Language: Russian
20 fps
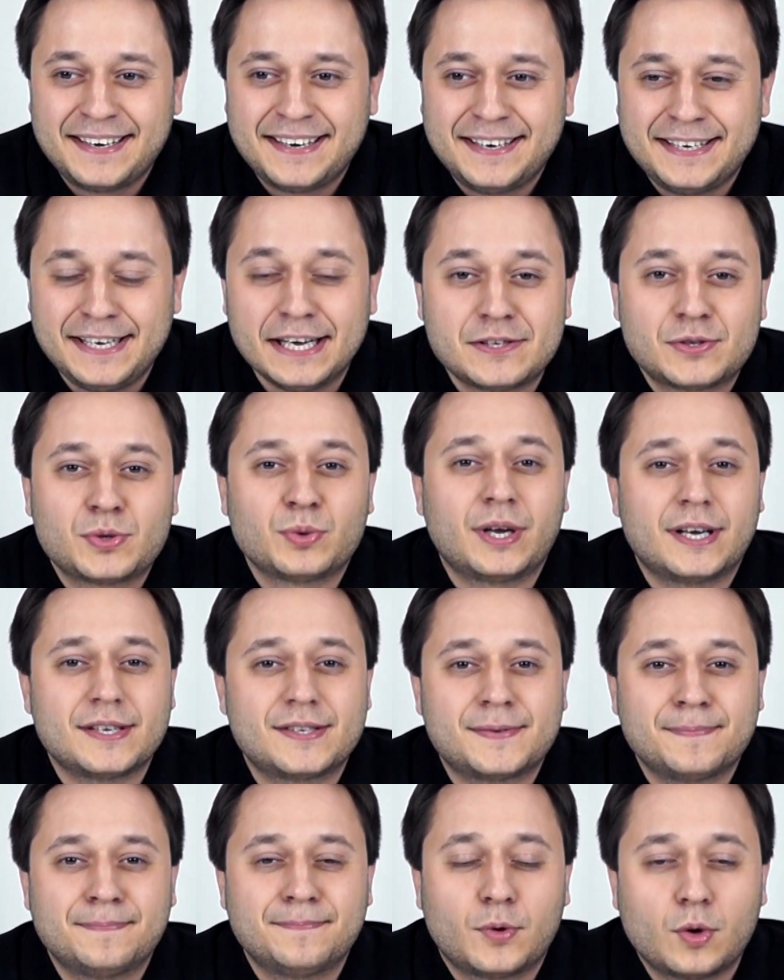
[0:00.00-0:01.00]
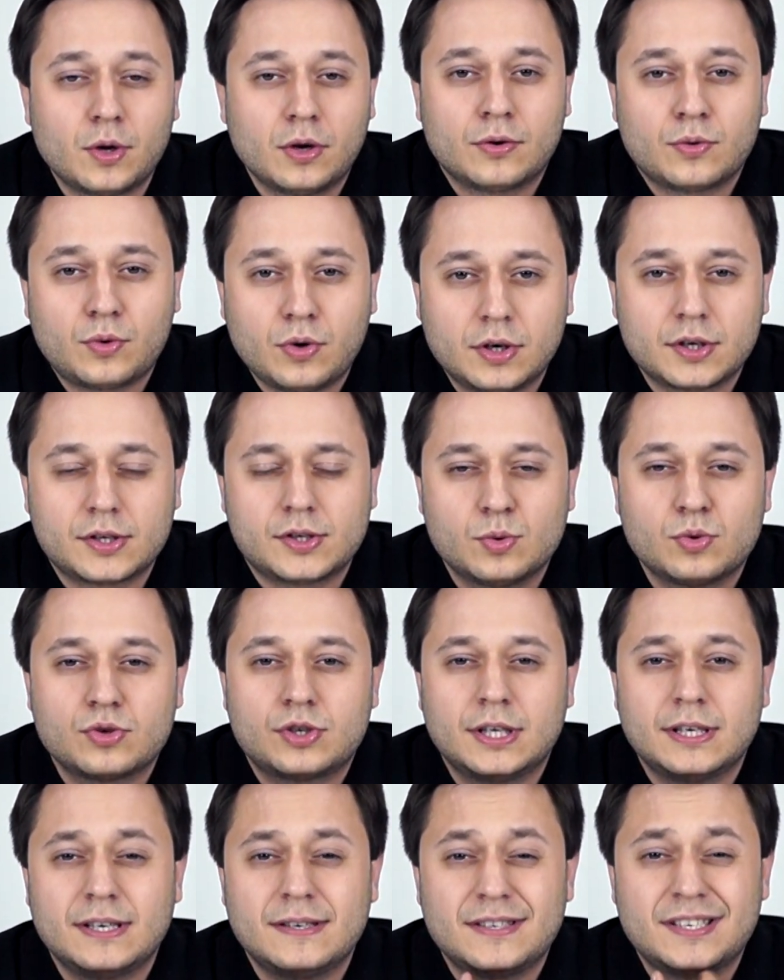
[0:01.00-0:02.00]
есть у нас уголовный кодекс,
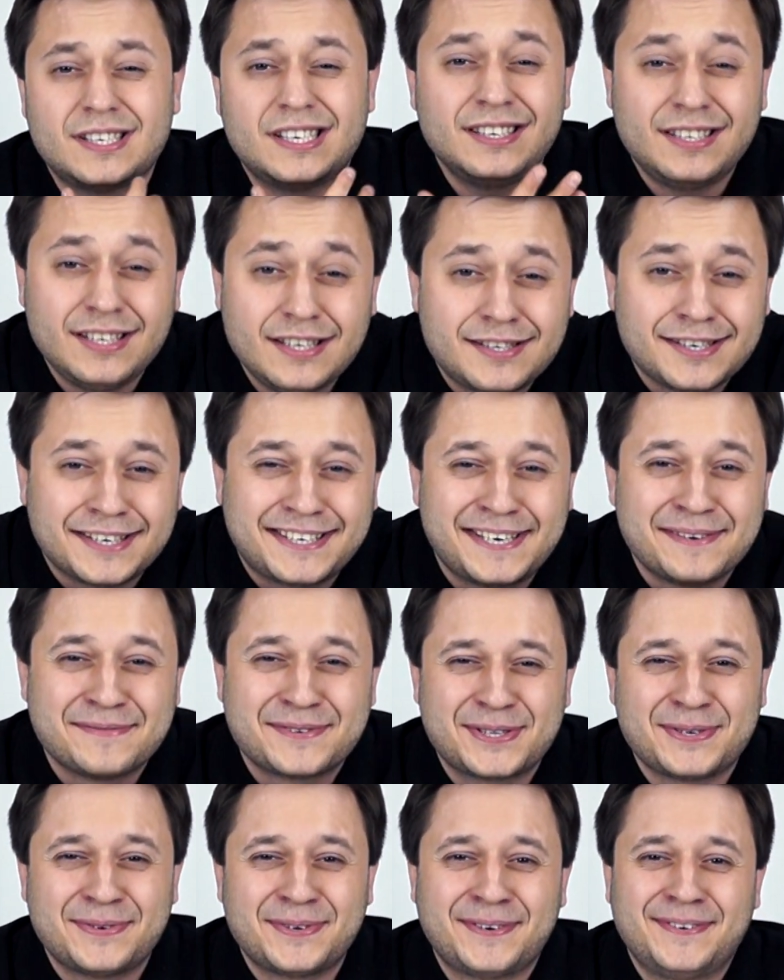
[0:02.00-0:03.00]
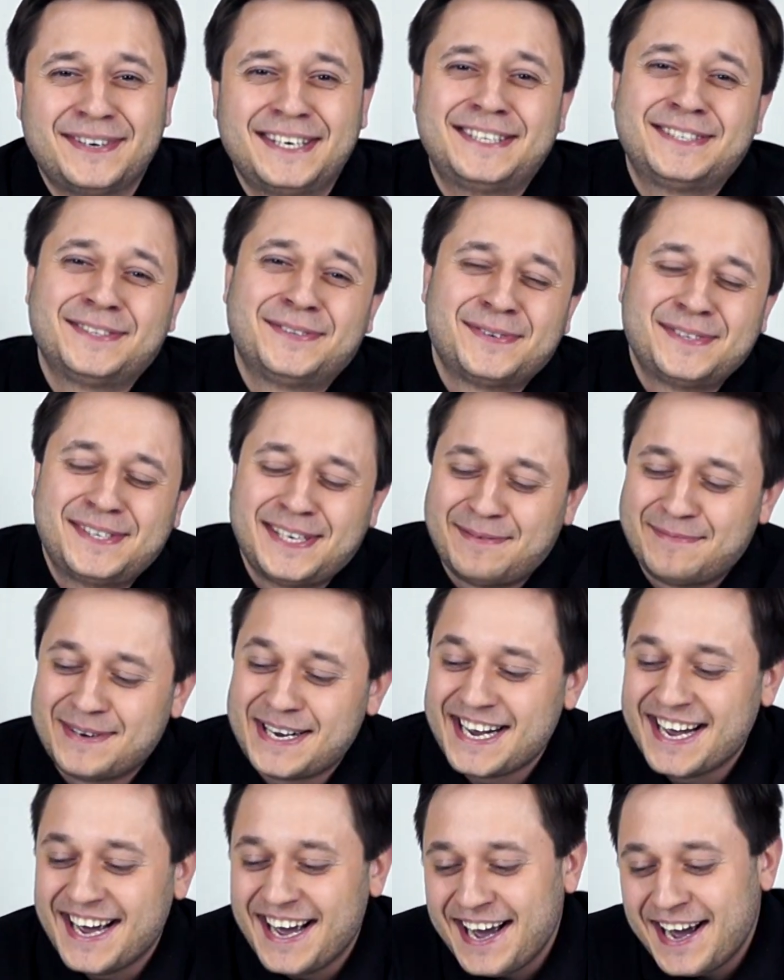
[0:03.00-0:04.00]
нужно следить за тем, что вы говорите, друзья мои.
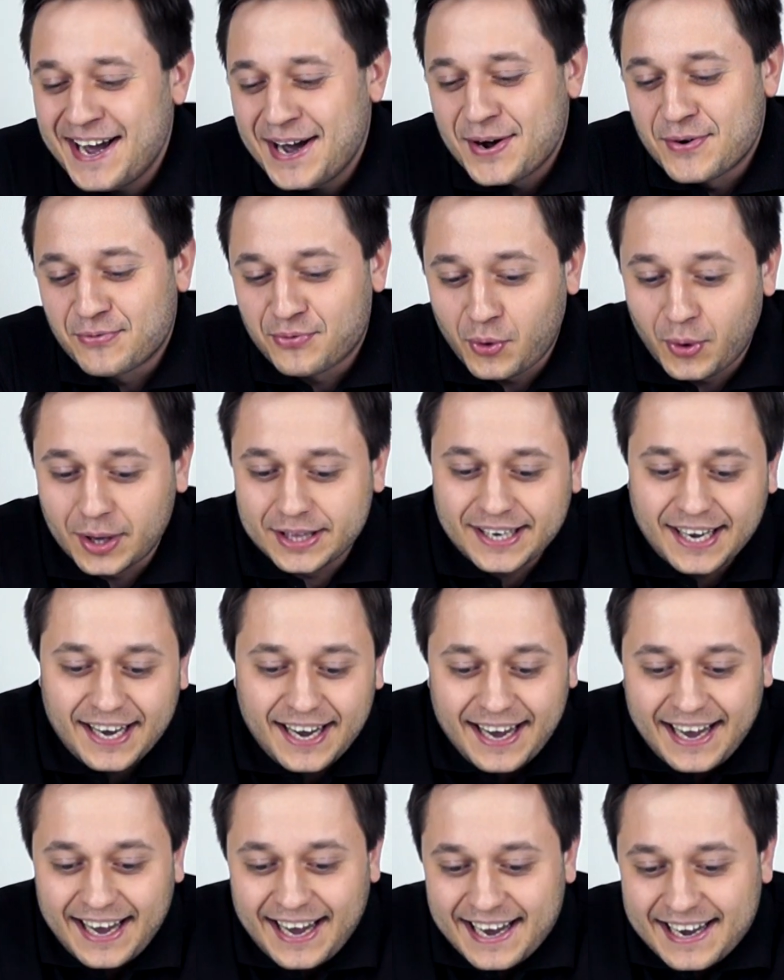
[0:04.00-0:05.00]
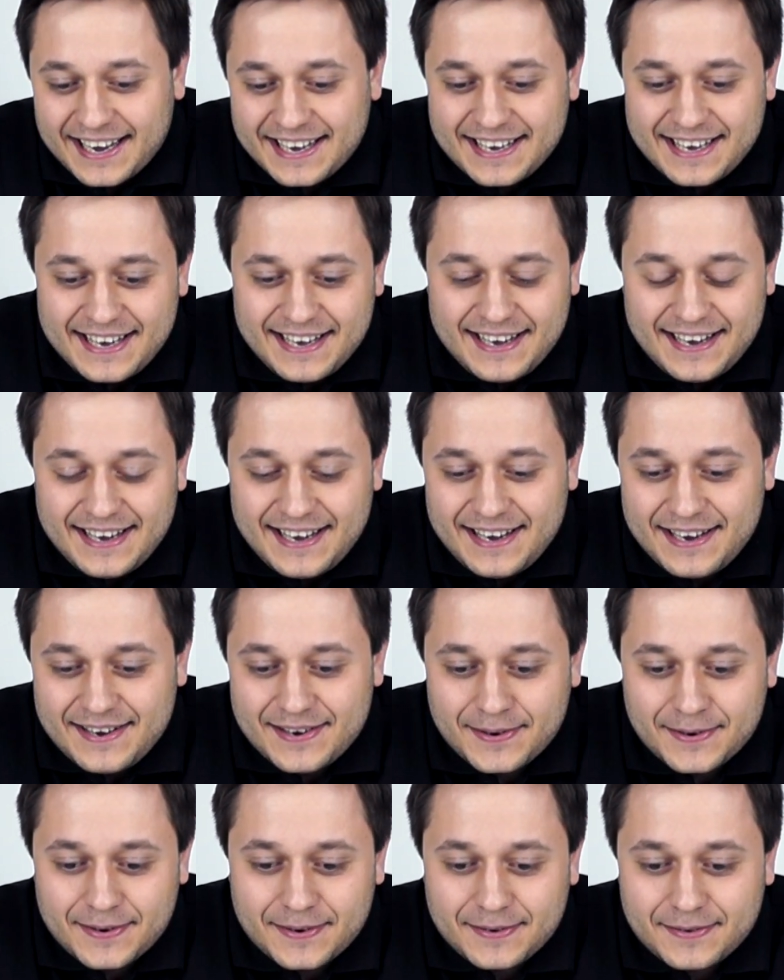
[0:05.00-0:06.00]
Вот. И
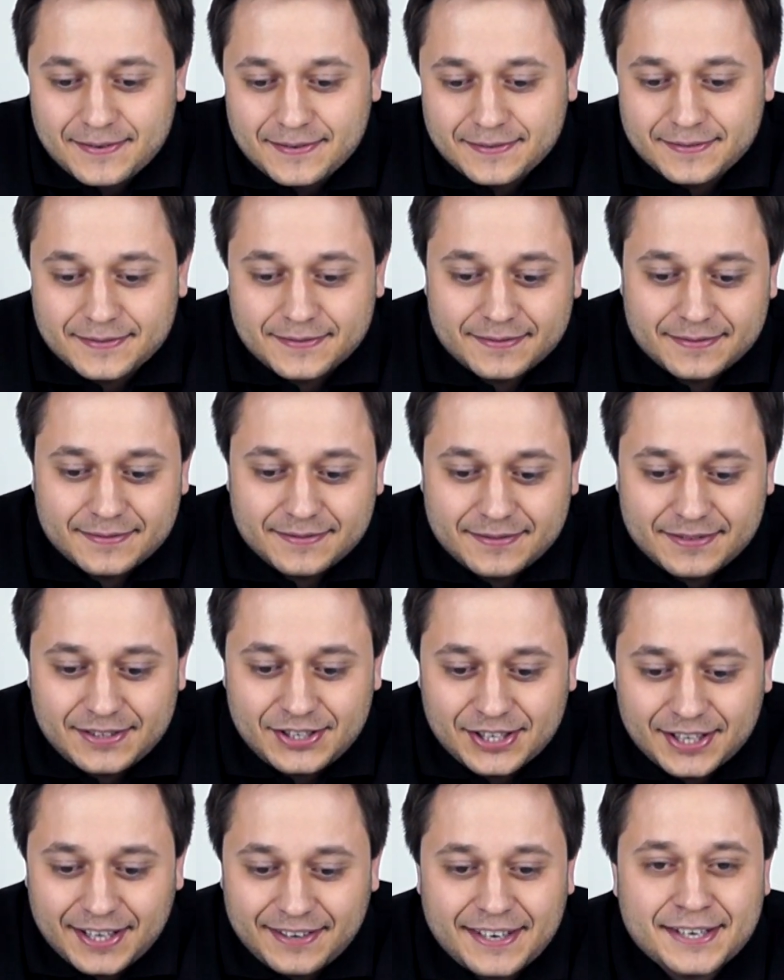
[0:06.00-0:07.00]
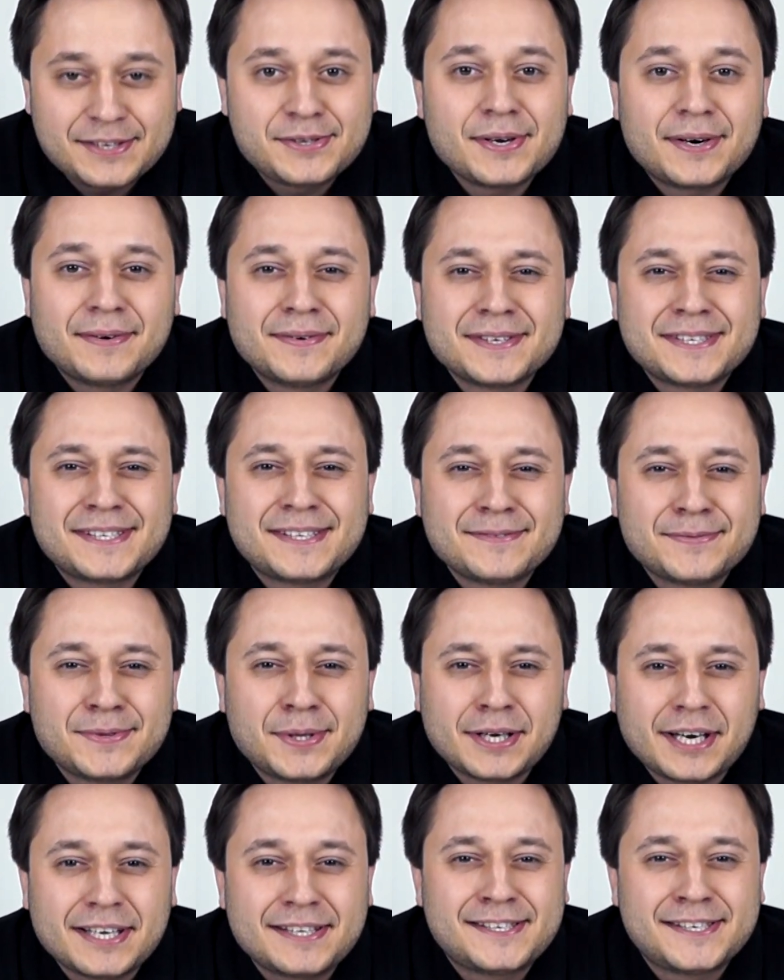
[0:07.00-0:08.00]
э, человек все равно вот
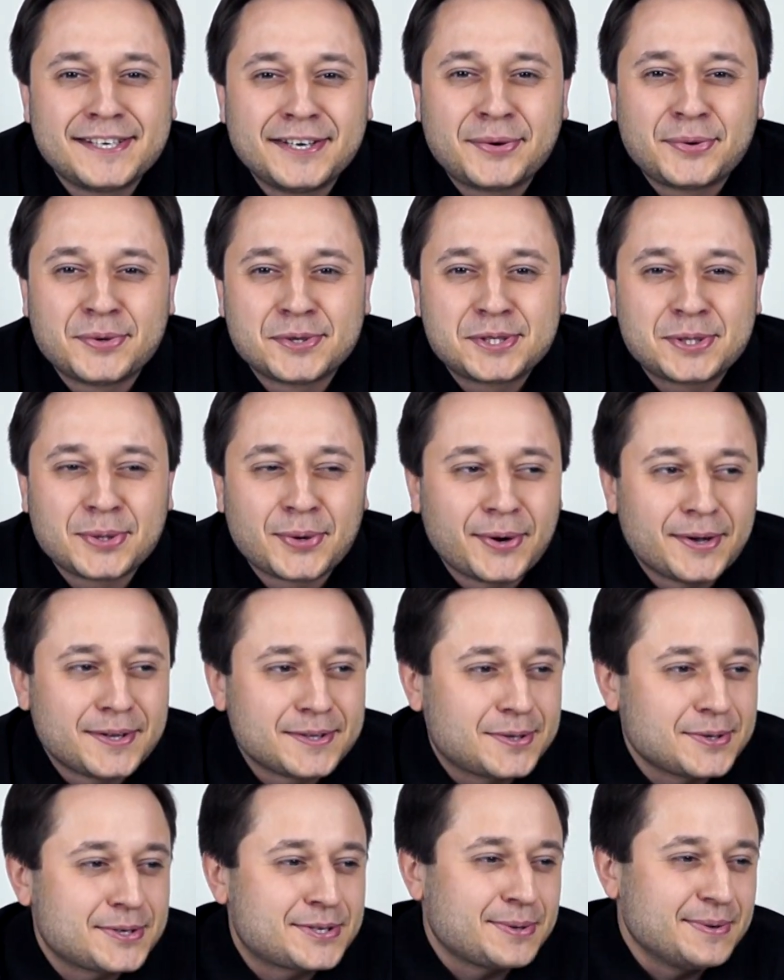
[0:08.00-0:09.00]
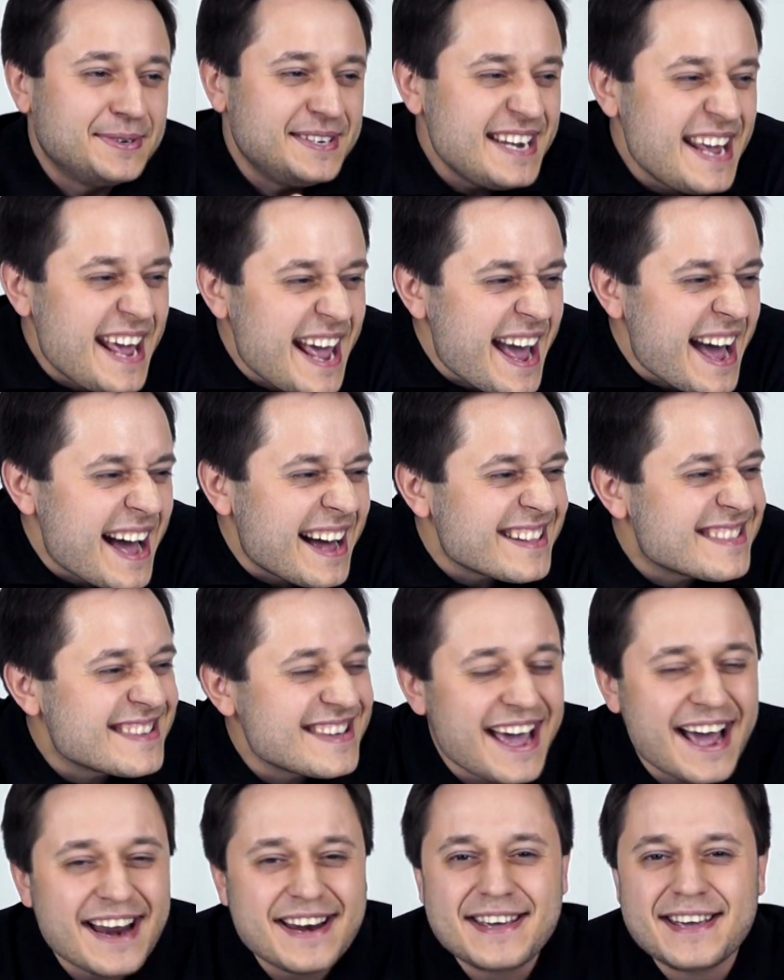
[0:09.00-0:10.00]
этот цирк устроил, то что нет,
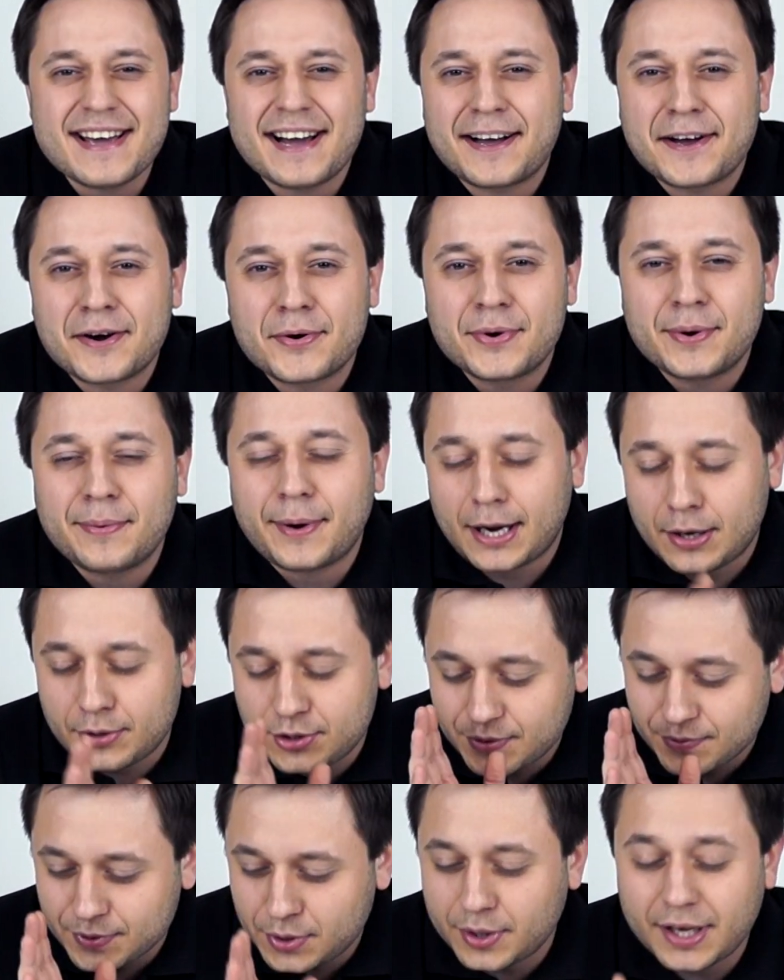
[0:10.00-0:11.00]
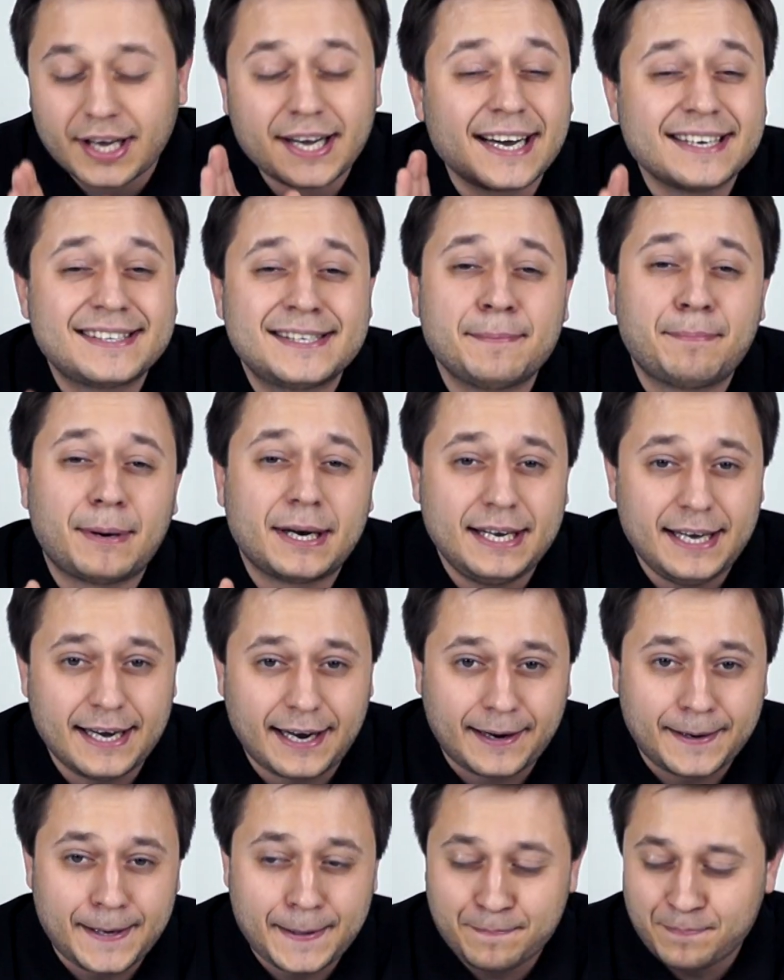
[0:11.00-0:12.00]
я не я, короню. Короче, в итоге гайцы
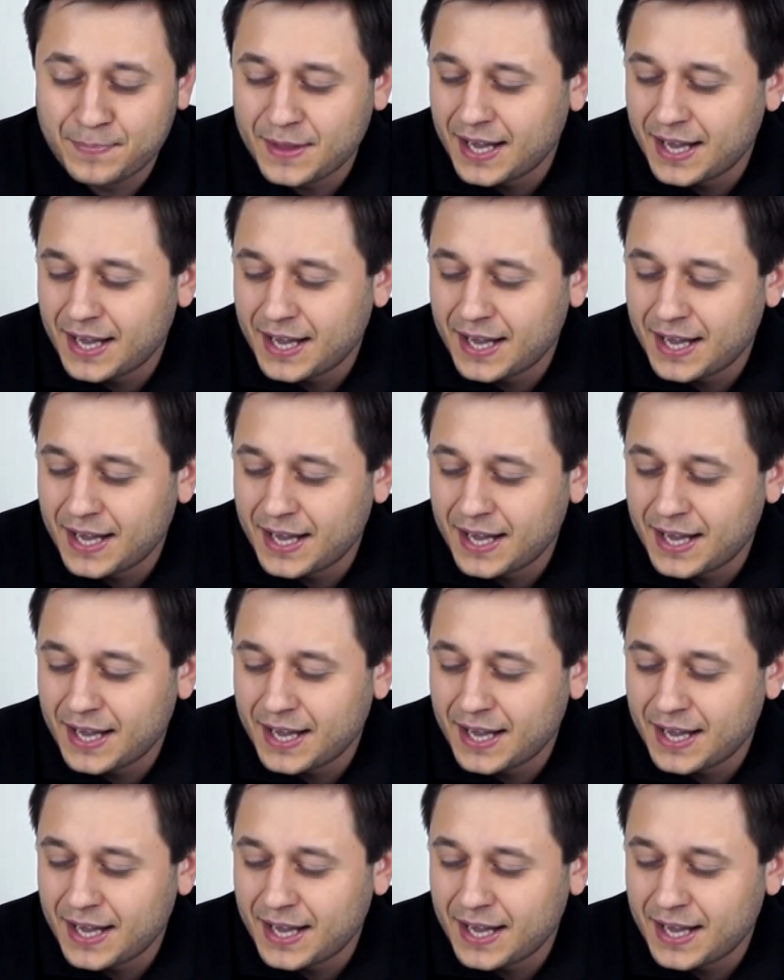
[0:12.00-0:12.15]
подъехали.